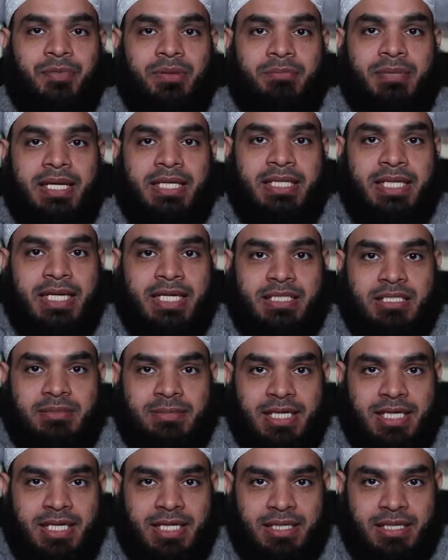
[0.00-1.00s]
من يأتي
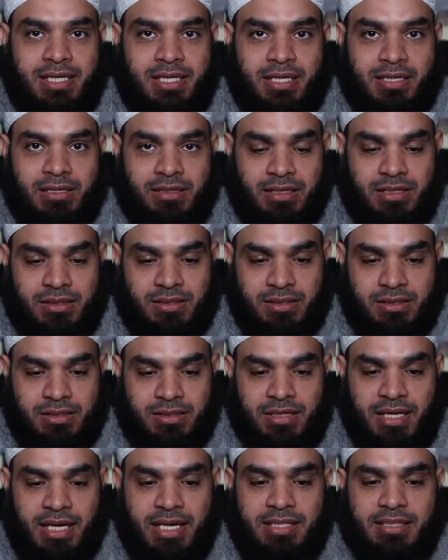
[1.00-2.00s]
بهذا
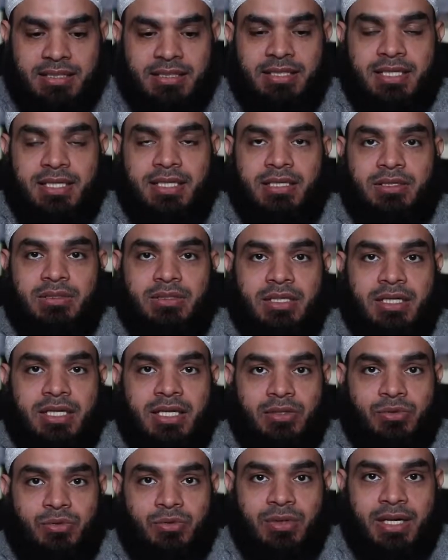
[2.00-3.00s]
القذر حتى
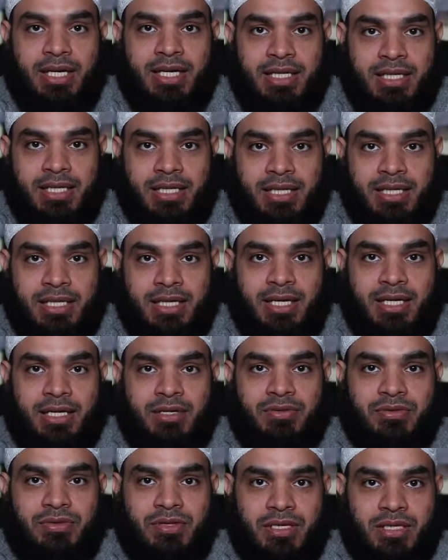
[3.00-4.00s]
يضعه على
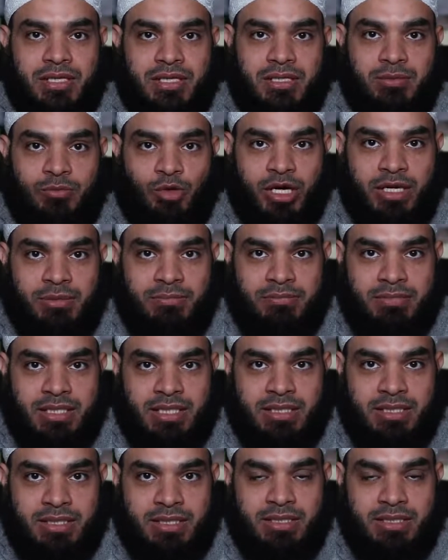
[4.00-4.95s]
ظهر محمد